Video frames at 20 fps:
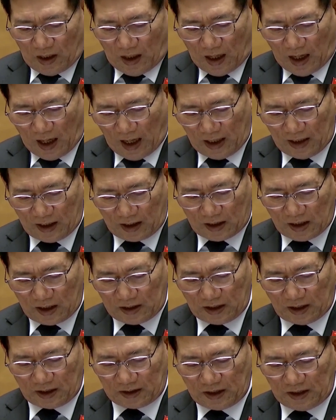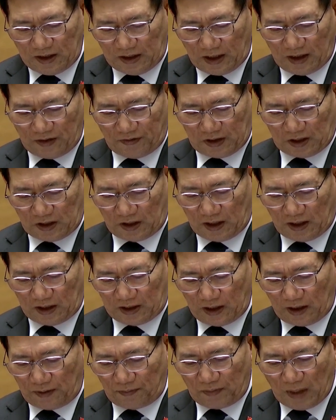với 4 tiêu chí xác định hàng hóa,
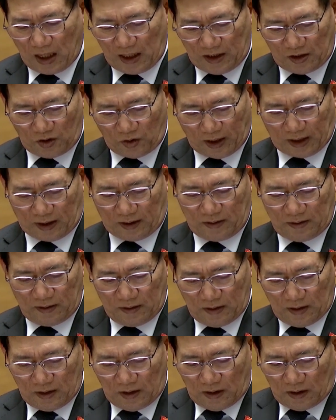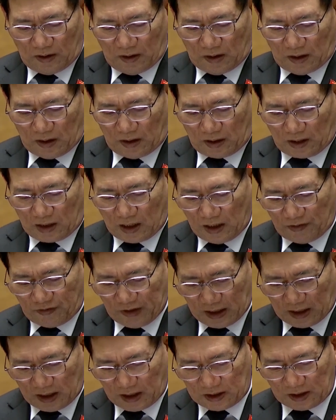dịch vụ do nhà nước định giá
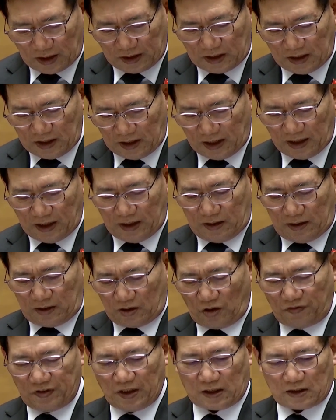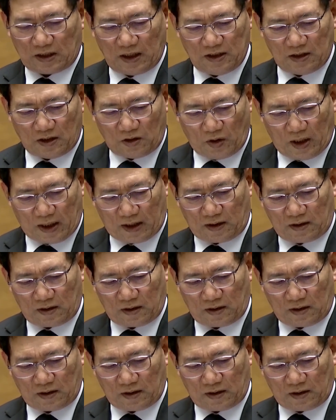và thực hiện theo cơ chế giá thị trường.